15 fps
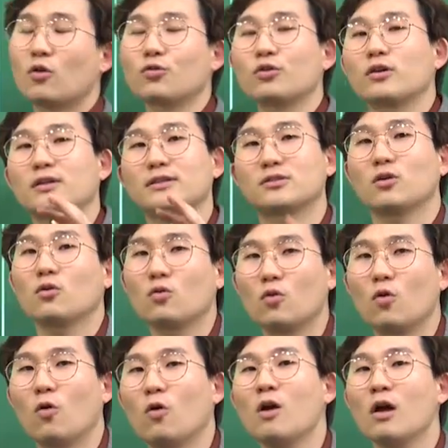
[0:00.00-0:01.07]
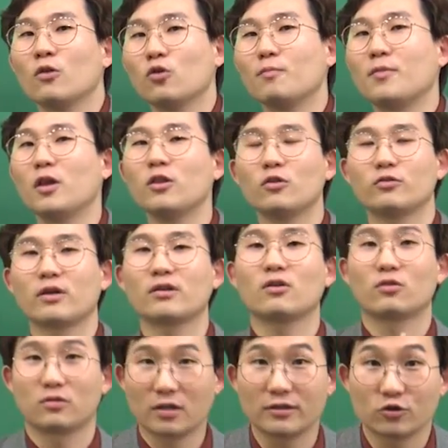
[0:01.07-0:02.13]
어떻게 됐었고 또 몇 년도에는
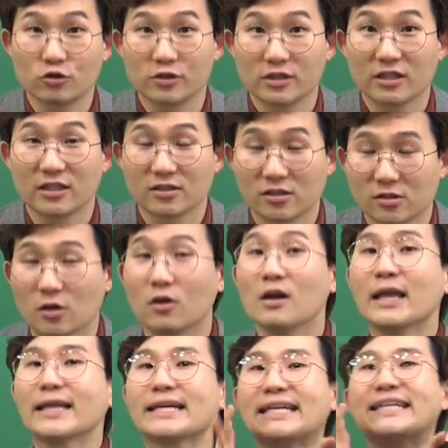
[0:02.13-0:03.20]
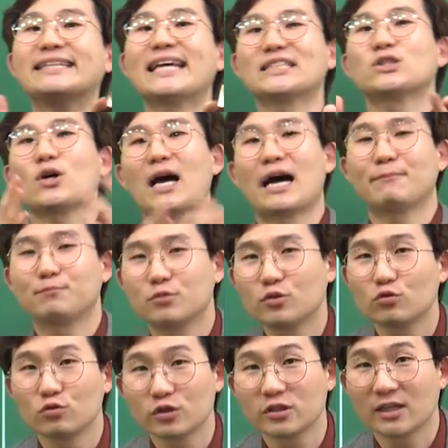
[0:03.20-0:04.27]
어떻게 출제됐었어. 그래서
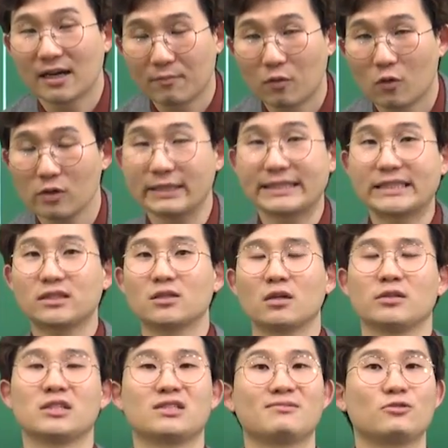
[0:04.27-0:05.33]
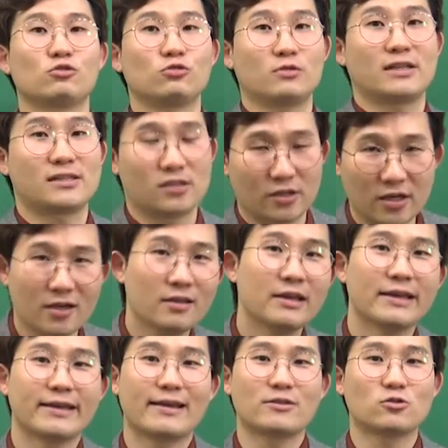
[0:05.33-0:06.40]
앞으로 우리가 뭘 2021 수능에서는
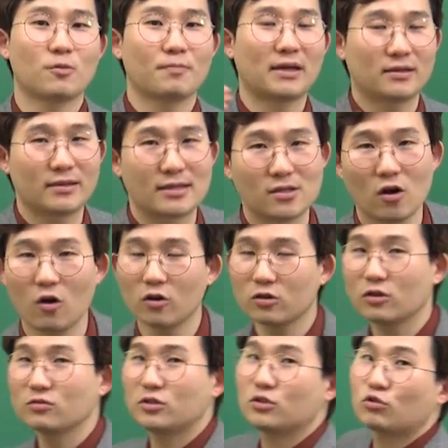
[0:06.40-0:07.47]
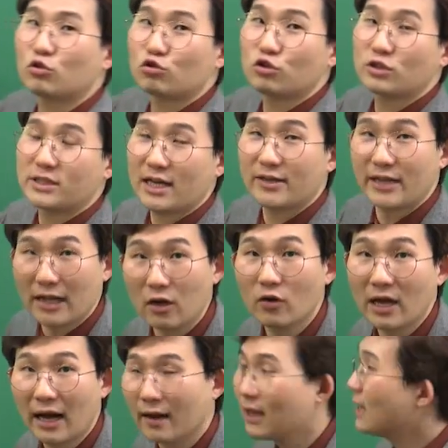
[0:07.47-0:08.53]
이쪽 파트에서 어떤 식으로 출제가 될
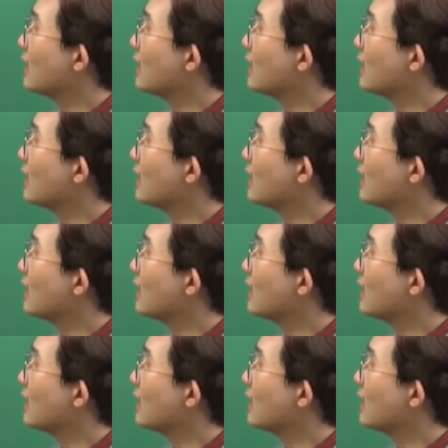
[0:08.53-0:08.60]
거야.